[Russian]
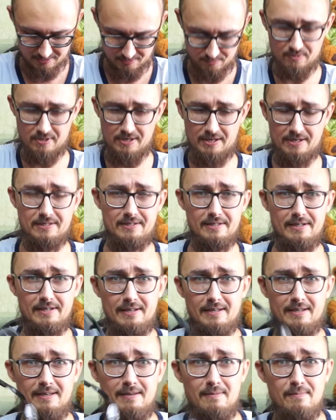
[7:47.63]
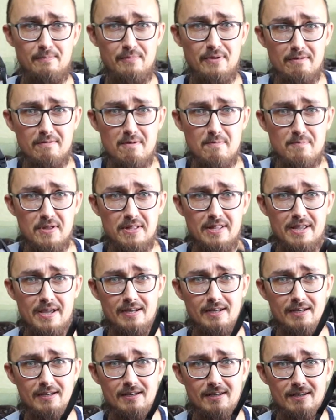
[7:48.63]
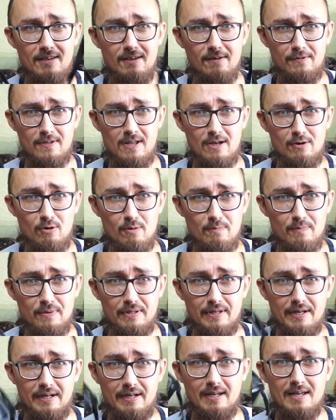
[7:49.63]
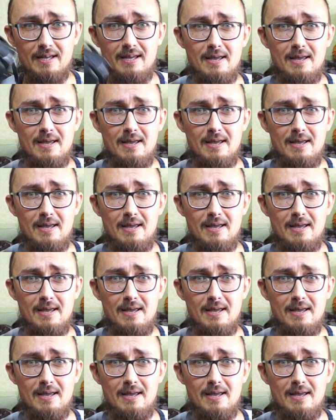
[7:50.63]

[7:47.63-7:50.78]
У меня есть первый пятак и второй пятак.